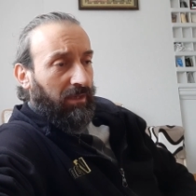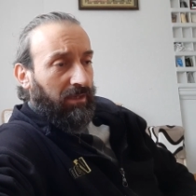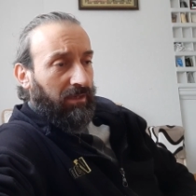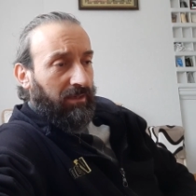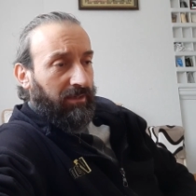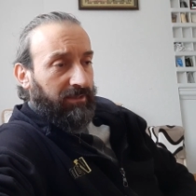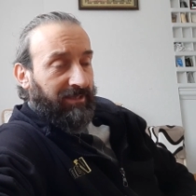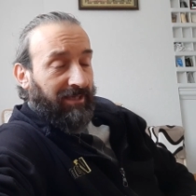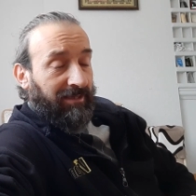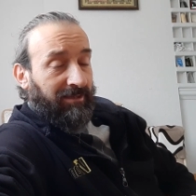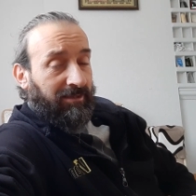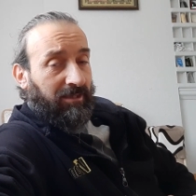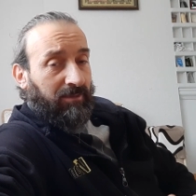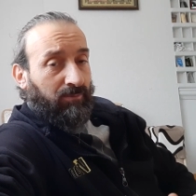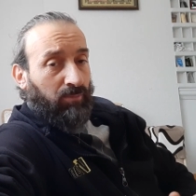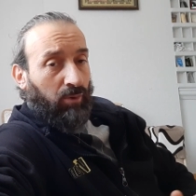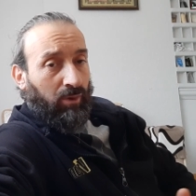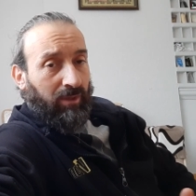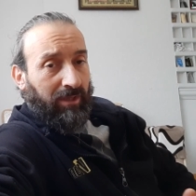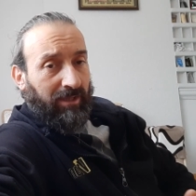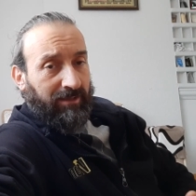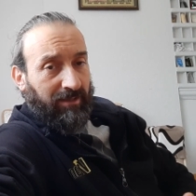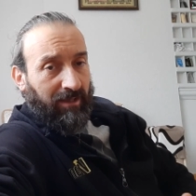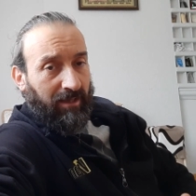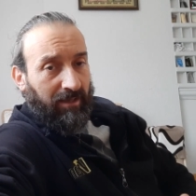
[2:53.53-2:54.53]
E, sentetik
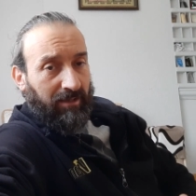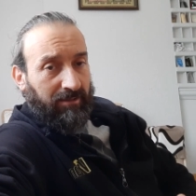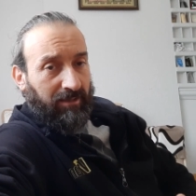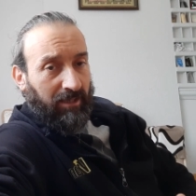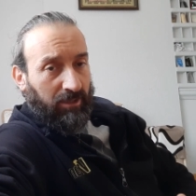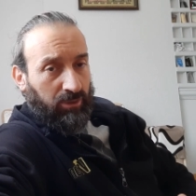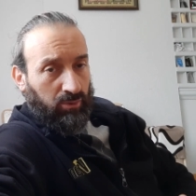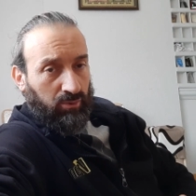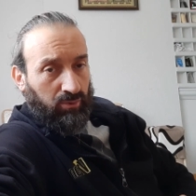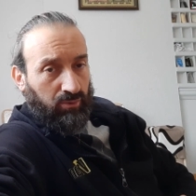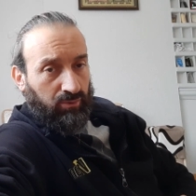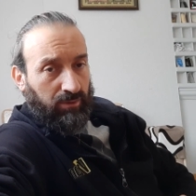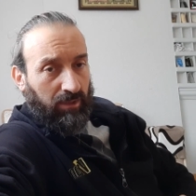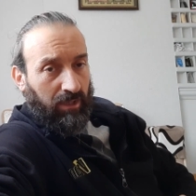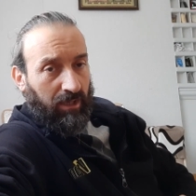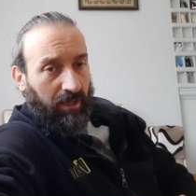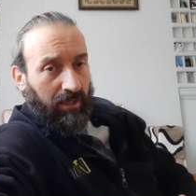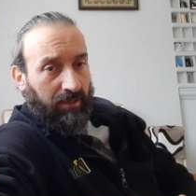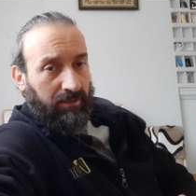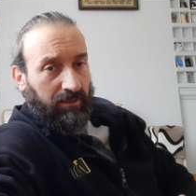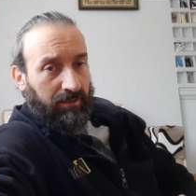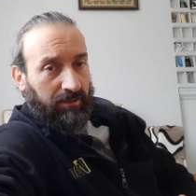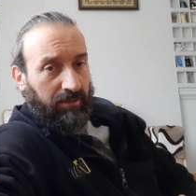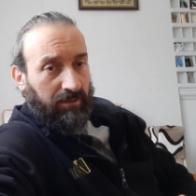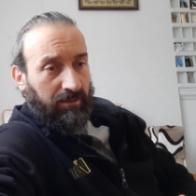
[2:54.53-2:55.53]
boyalar da geç kurur
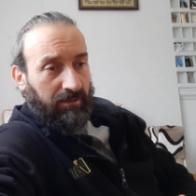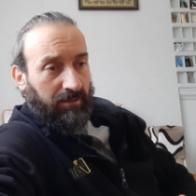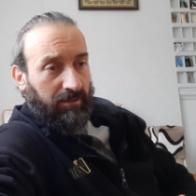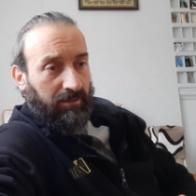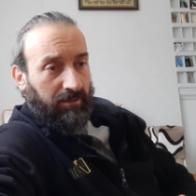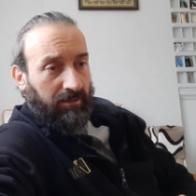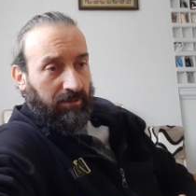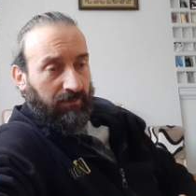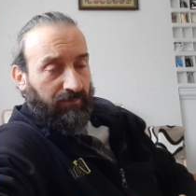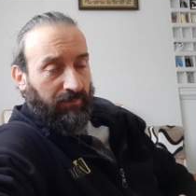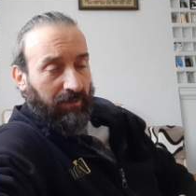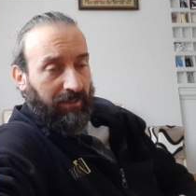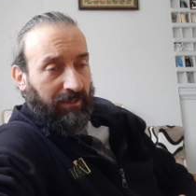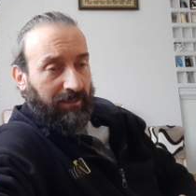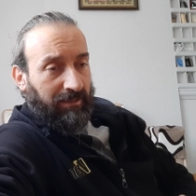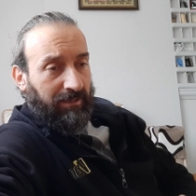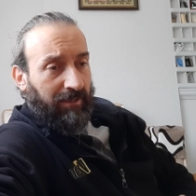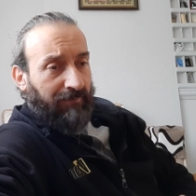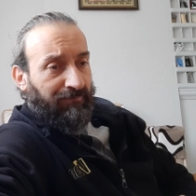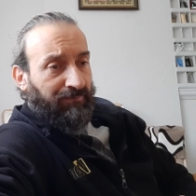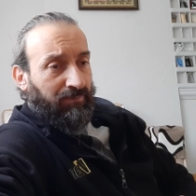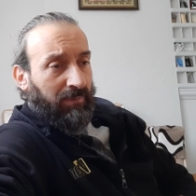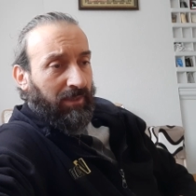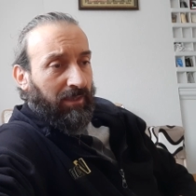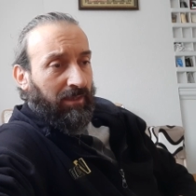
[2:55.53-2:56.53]
hali
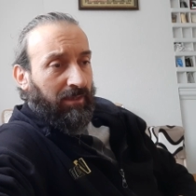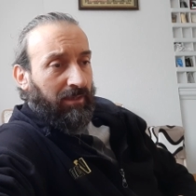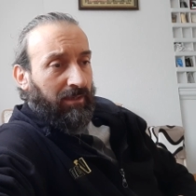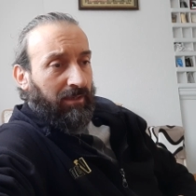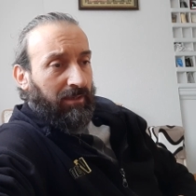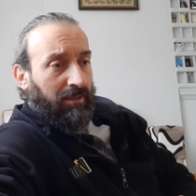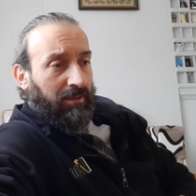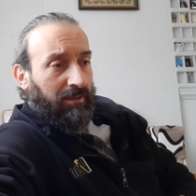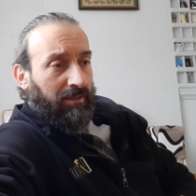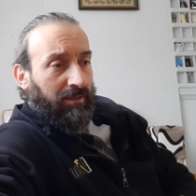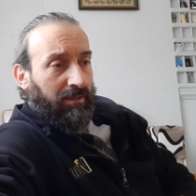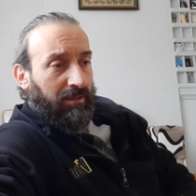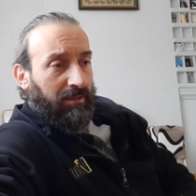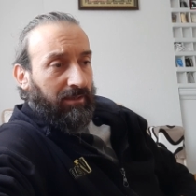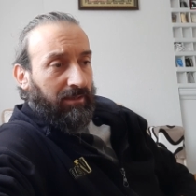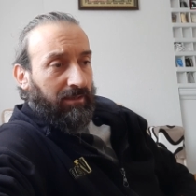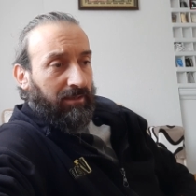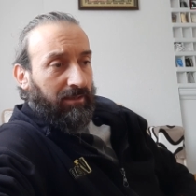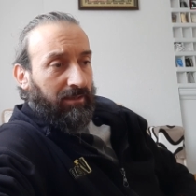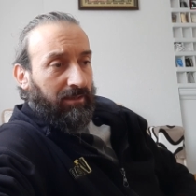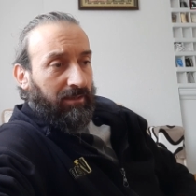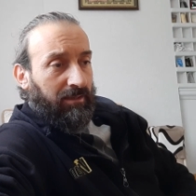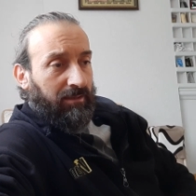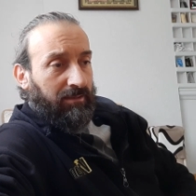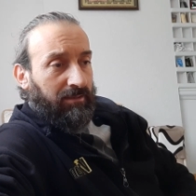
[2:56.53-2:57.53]
itibariyle. E,
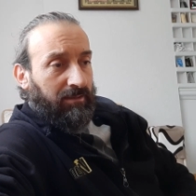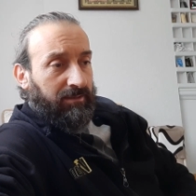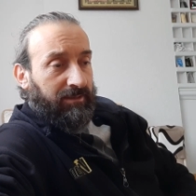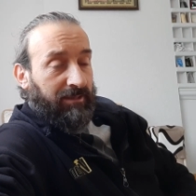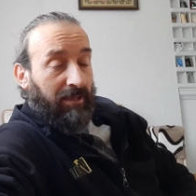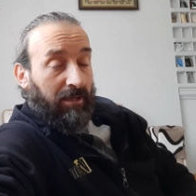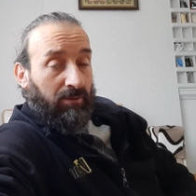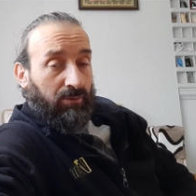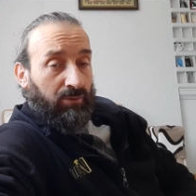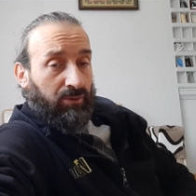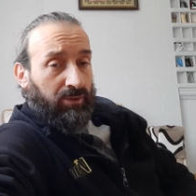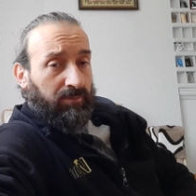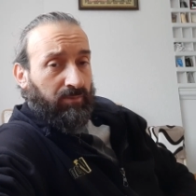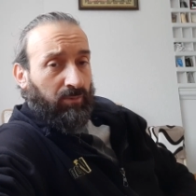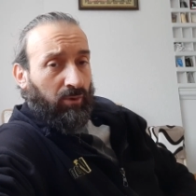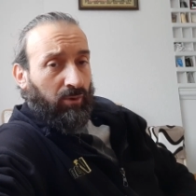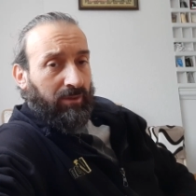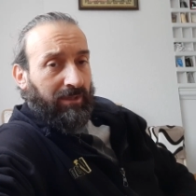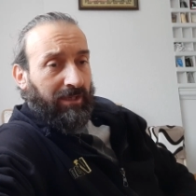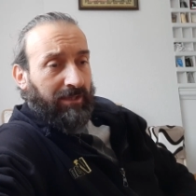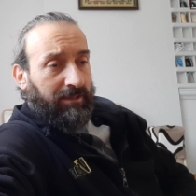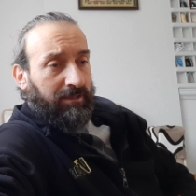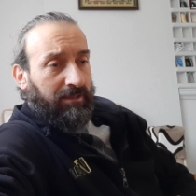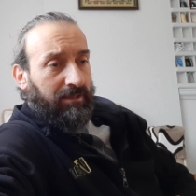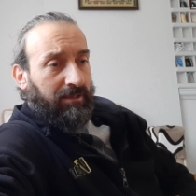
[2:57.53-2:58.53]
selülozik
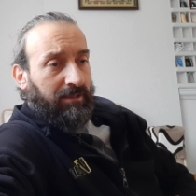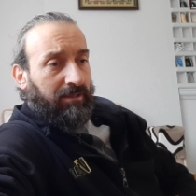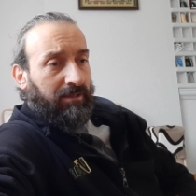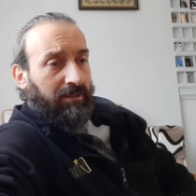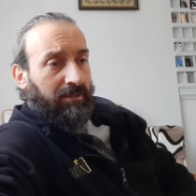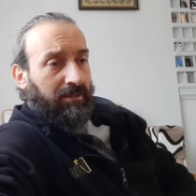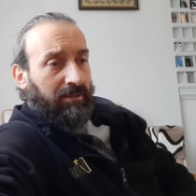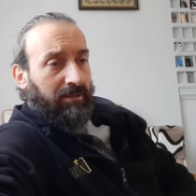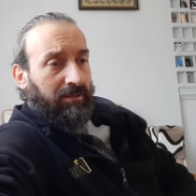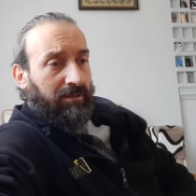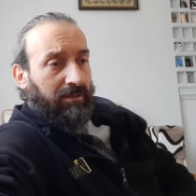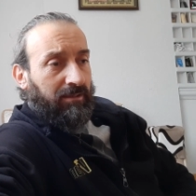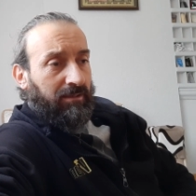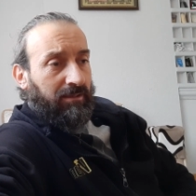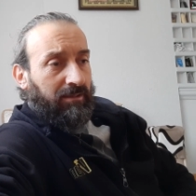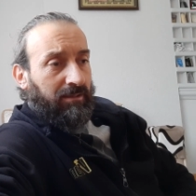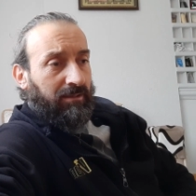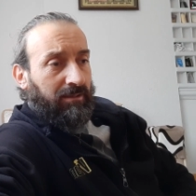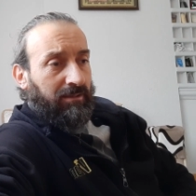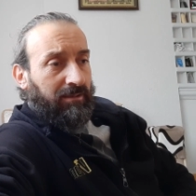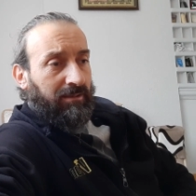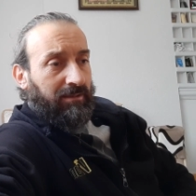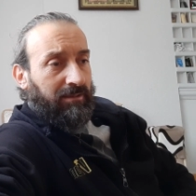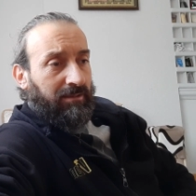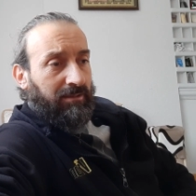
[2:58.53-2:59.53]
boyalar e,
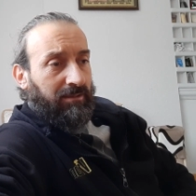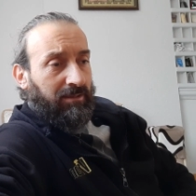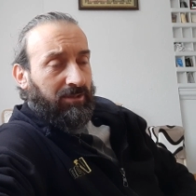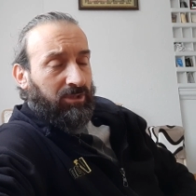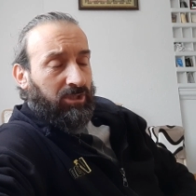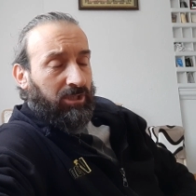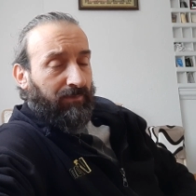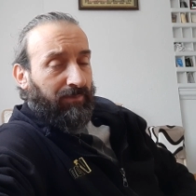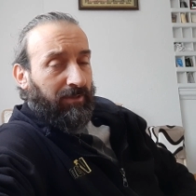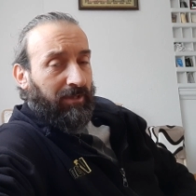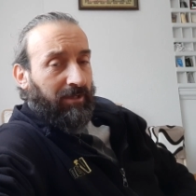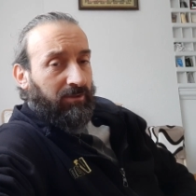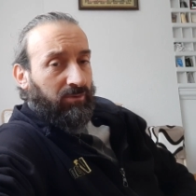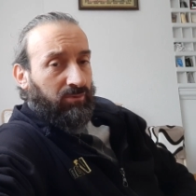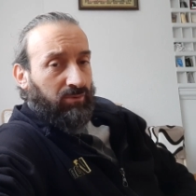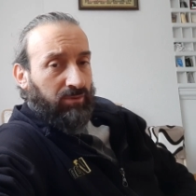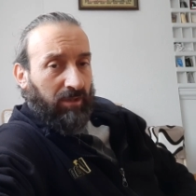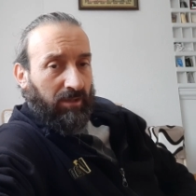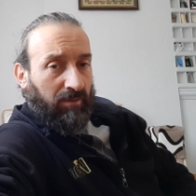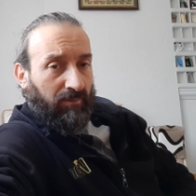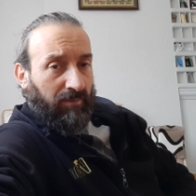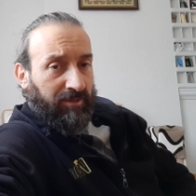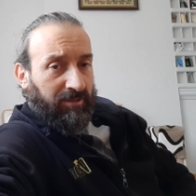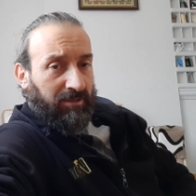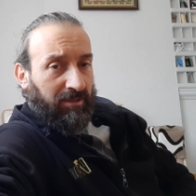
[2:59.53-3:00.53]
iç cephelerde
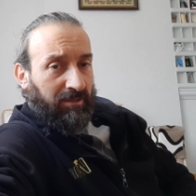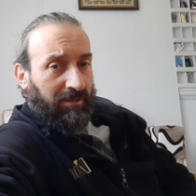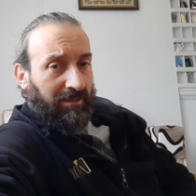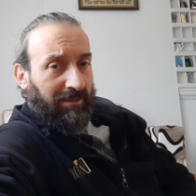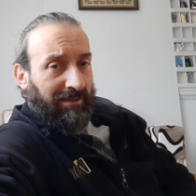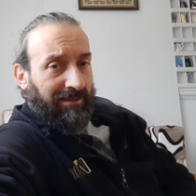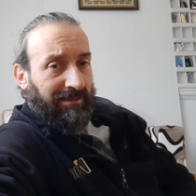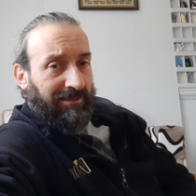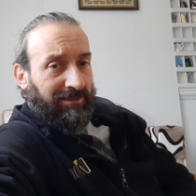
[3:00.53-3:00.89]
kullanılmaz dedik.